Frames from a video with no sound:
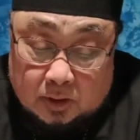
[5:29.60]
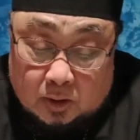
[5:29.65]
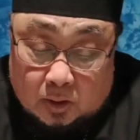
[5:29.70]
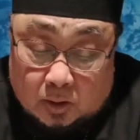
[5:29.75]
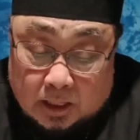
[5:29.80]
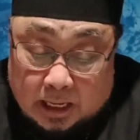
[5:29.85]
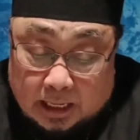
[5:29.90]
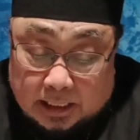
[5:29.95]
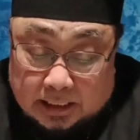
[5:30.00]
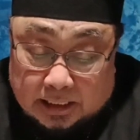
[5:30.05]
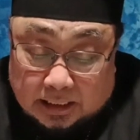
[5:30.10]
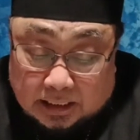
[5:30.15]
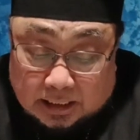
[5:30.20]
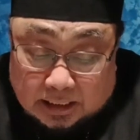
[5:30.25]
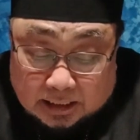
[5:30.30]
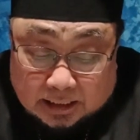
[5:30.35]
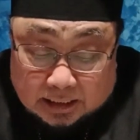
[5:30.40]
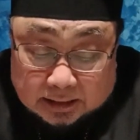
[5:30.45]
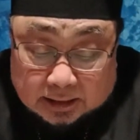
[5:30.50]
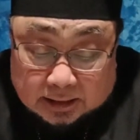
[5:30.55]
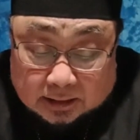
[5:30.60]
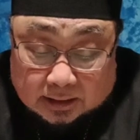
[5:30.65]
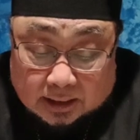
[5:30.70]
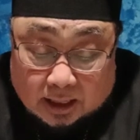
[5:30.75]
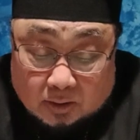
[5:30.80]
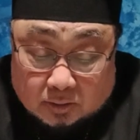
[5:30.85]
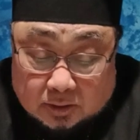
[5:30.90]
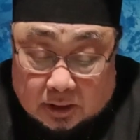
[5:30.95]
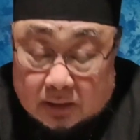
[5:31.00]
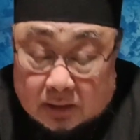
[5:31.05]
Orang ini kita
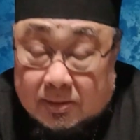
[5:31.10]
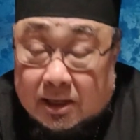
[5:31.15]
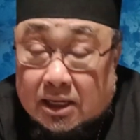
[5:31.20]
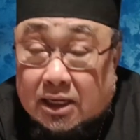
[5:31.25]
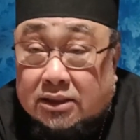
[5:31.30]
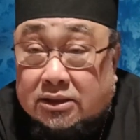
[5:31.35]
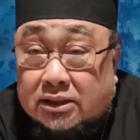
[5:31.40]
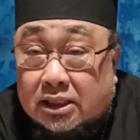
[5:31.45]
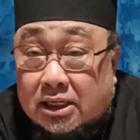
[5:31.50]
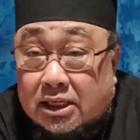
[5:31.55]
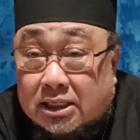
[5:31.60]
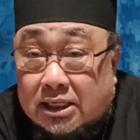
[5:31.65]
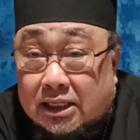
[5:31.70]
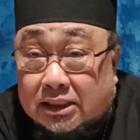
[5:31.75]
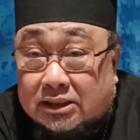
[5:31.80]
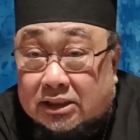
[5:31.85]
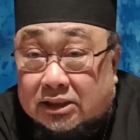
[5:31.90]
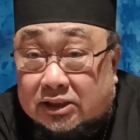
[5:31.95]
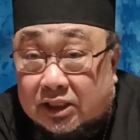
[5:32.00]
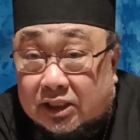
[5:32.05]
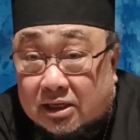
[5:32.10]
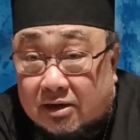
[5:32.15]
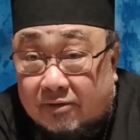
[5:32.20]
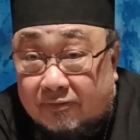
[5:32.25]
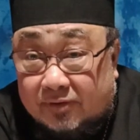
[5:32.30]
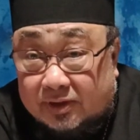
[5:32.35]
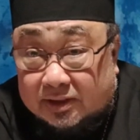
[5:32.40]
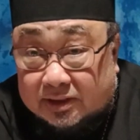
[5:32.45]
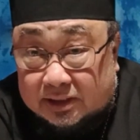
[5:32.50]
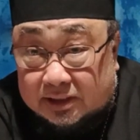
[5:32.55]
tahu dari mana asalnya.
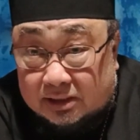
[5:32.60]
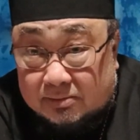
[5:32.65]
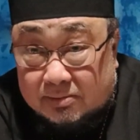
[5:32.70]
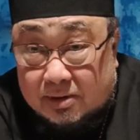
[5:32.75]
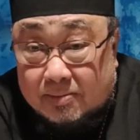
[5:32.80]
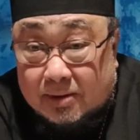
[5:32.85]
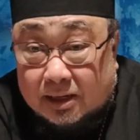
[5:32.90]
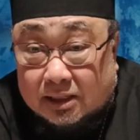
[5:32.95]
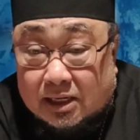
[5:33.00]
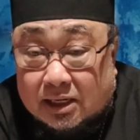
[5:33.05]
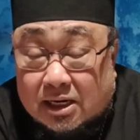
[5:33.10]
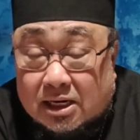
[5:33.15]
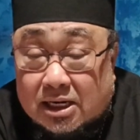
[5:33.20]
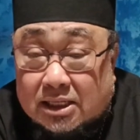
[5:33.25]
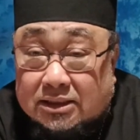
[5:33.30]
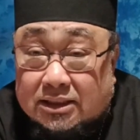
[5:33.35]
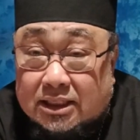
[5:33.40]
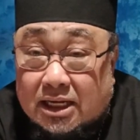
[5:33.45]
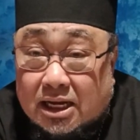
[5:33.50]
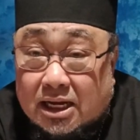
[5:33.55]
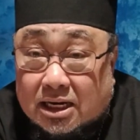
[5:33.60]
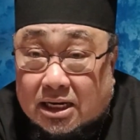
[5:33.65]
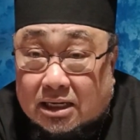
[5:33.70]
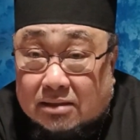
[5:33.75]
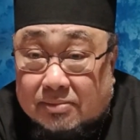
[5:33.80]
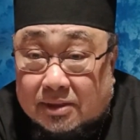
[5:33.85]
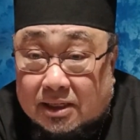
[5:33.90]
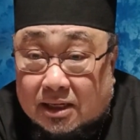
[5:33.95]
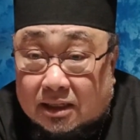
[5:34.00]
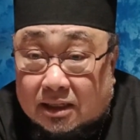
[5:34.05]
Secara fisik memang dari
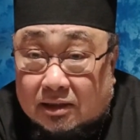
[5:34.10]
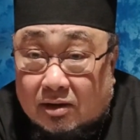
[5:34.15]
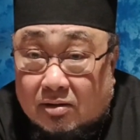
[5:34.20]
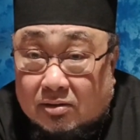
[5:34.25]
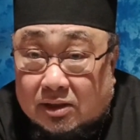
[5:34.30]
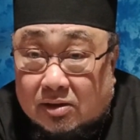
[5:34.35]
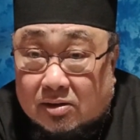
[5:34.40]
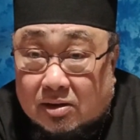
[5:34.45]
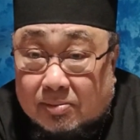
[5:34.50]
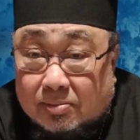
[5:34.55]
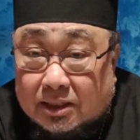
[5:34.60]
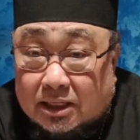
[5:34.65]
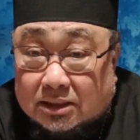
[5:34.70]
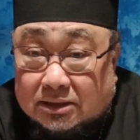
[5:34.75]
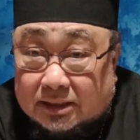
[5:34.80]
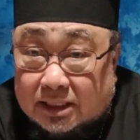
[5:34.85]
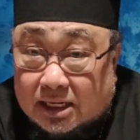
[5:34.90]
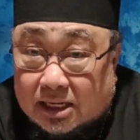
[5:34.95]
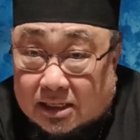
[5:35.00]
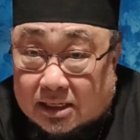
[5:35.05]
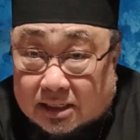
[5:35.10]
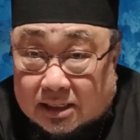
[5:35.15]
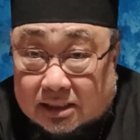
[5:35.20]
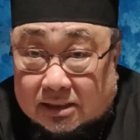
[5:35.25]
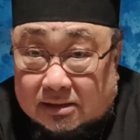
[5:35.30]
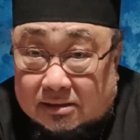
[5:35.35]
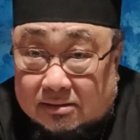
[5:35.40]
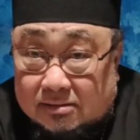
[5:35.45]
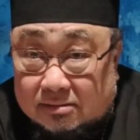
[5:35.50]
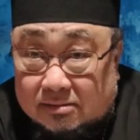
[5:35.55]
Nazaret. Mereka tahu dia orang
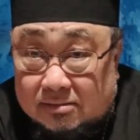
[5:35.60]
Nazaret.